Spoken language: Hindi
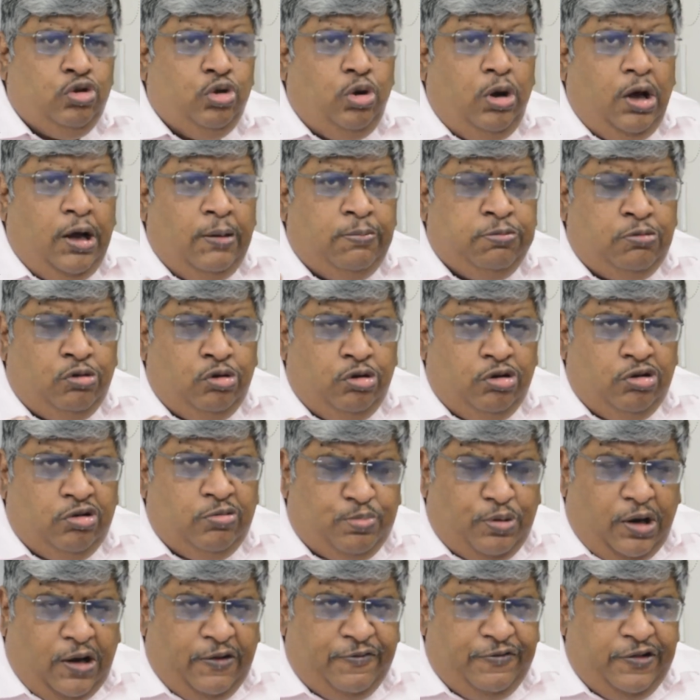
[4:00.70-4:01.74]
तो आपको
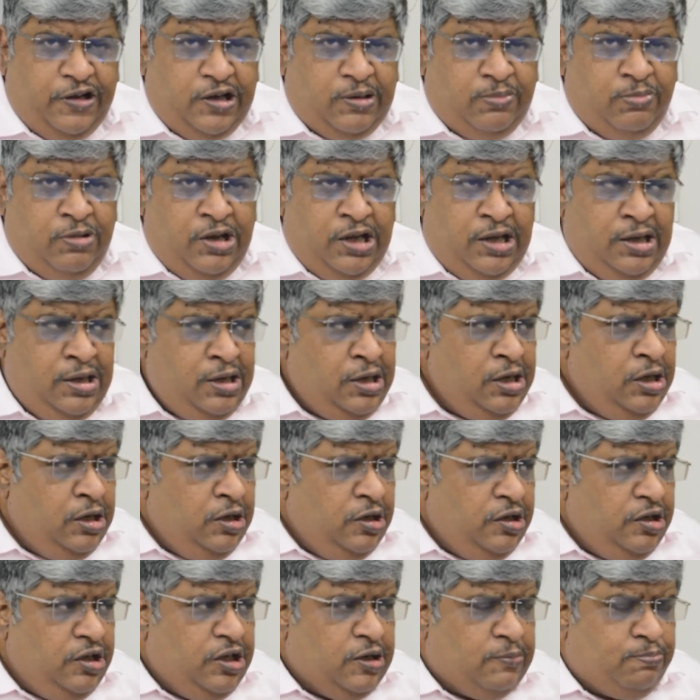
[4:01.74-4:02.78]
प्रॉफिट में
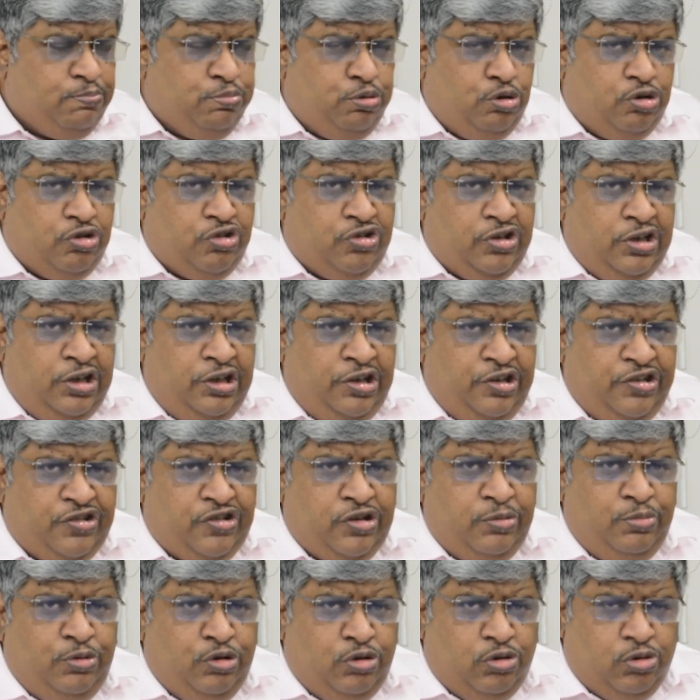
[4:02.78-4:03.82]
एक पोर्शन
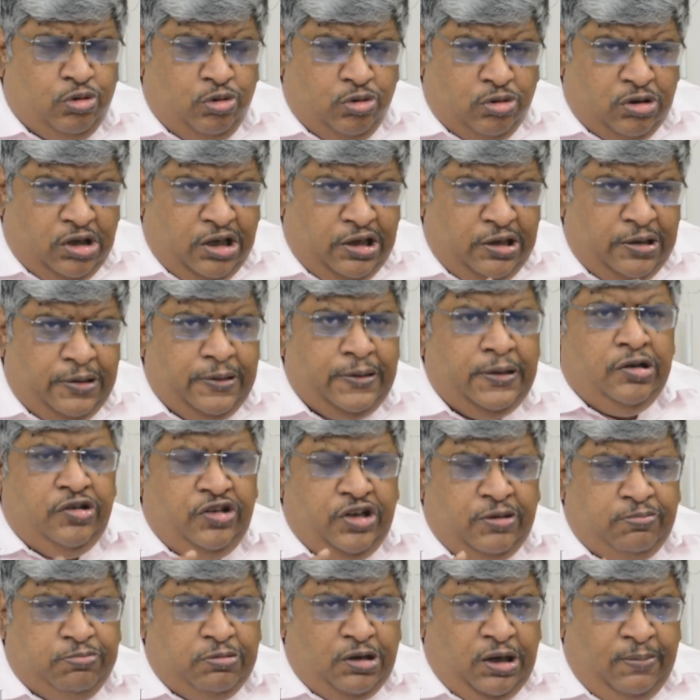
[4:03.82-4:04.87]
डिस्ट्रीब्यूट होगा
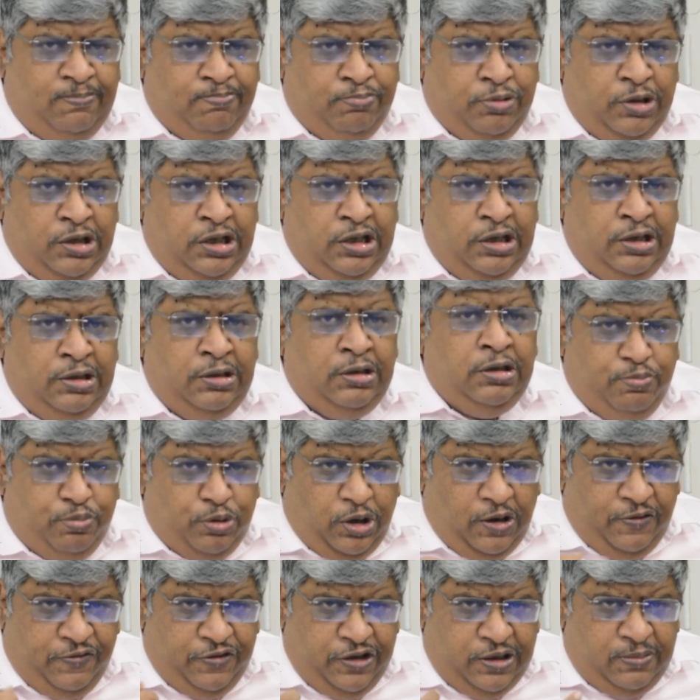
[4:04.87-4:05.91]
जब कंपनी
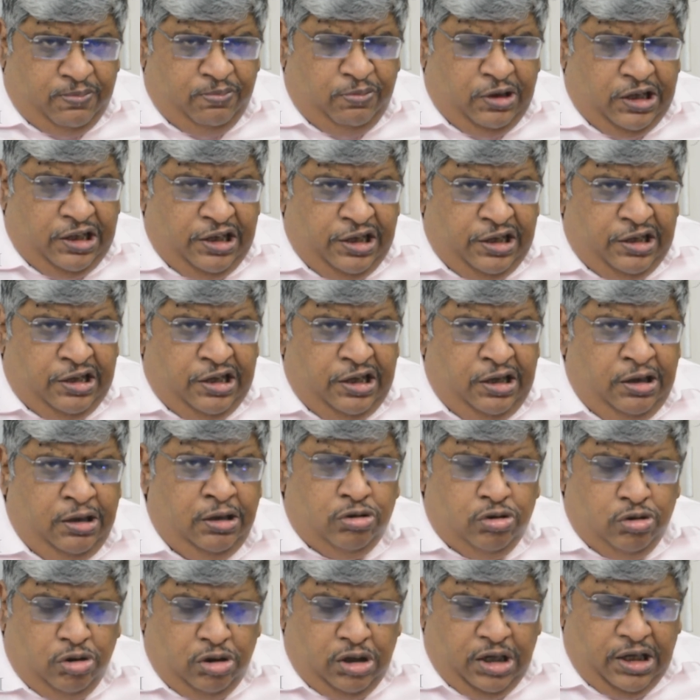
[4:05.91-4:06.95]
प्रॉफिट बनेगी
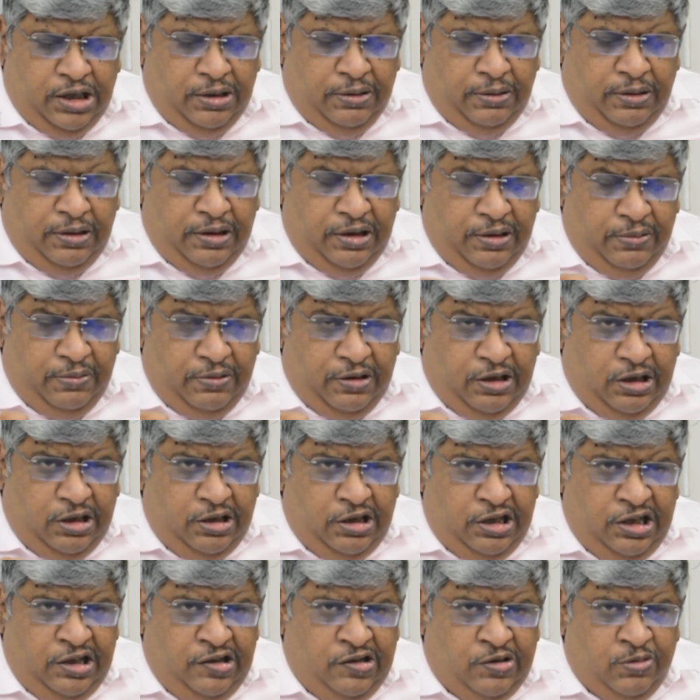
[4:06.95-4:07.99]
थोड़ा
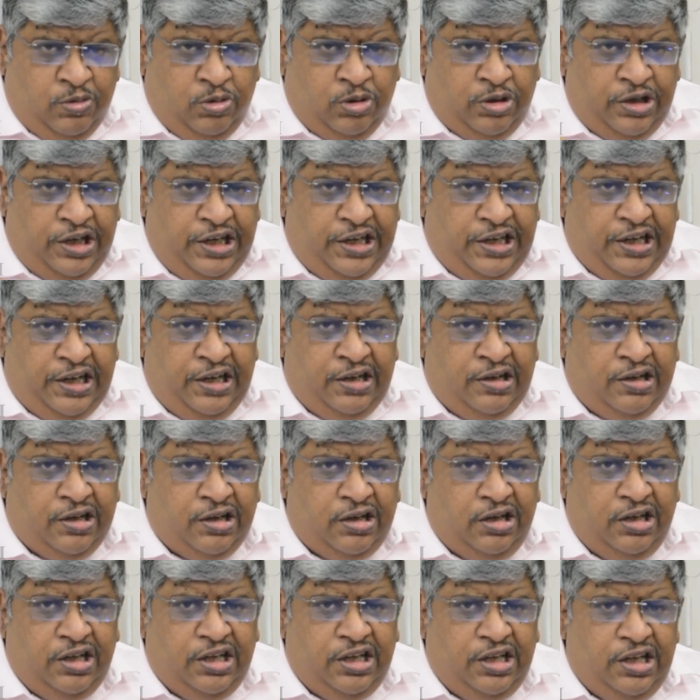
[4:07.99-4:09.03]
अर्निंग्स वो रिटेन कर
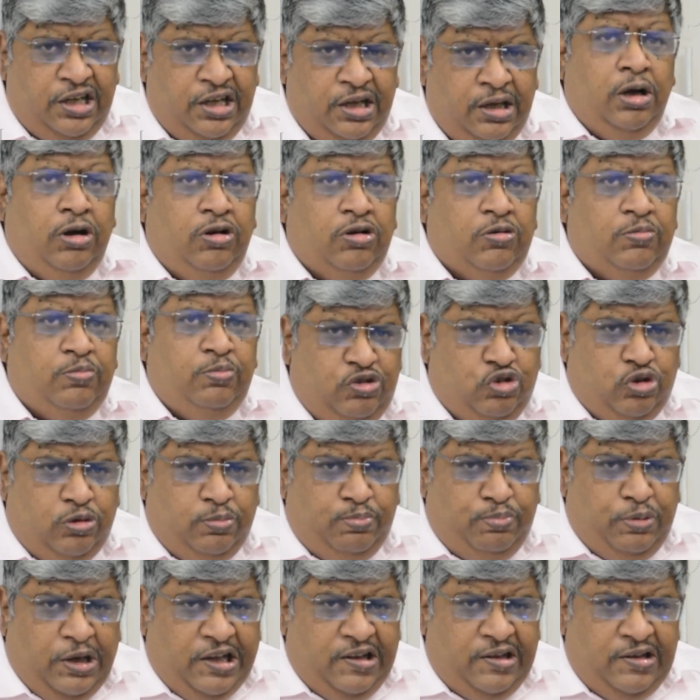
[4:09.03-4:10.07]
लेगी और जो
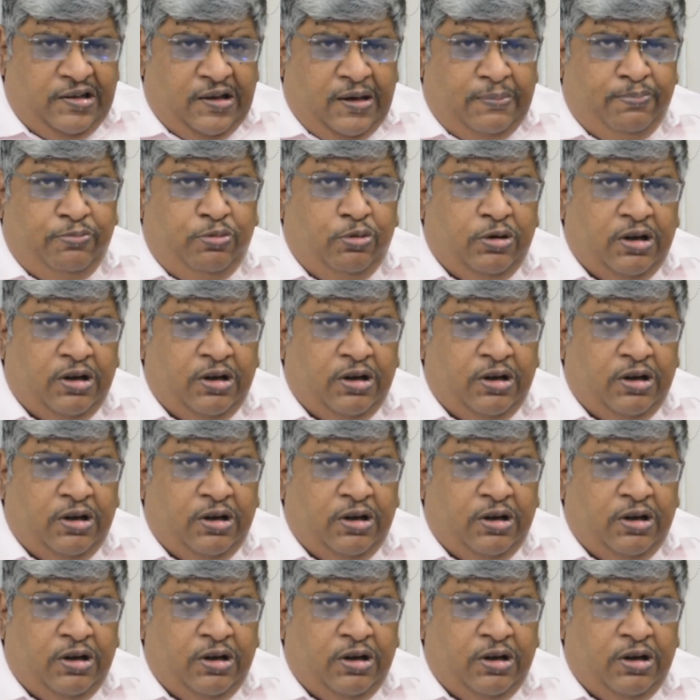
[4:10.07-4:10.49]
पैसा